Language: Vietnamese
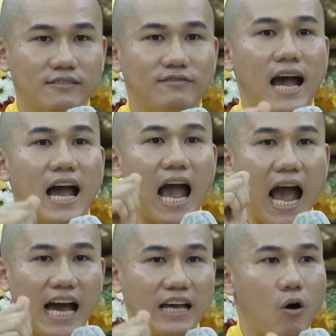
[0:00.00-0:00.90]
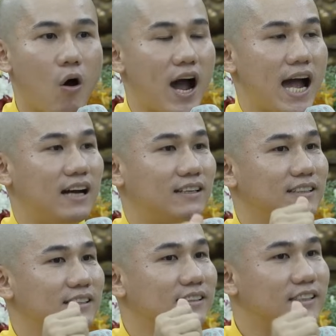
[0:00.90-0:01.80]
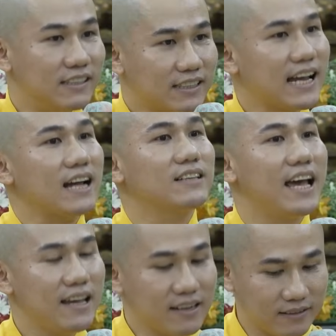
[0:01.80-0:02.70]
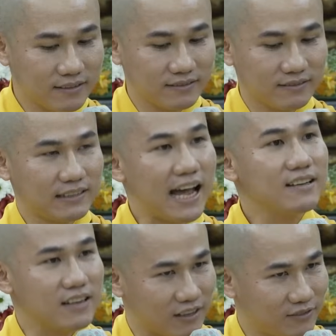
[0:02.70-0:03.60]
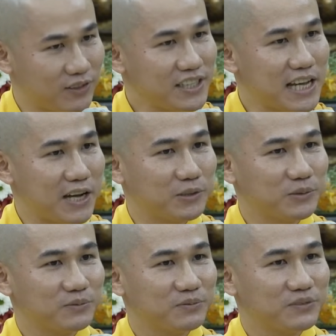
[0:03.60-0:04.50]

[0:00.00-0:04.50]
và hài hòa giữa các thái cực với nhau.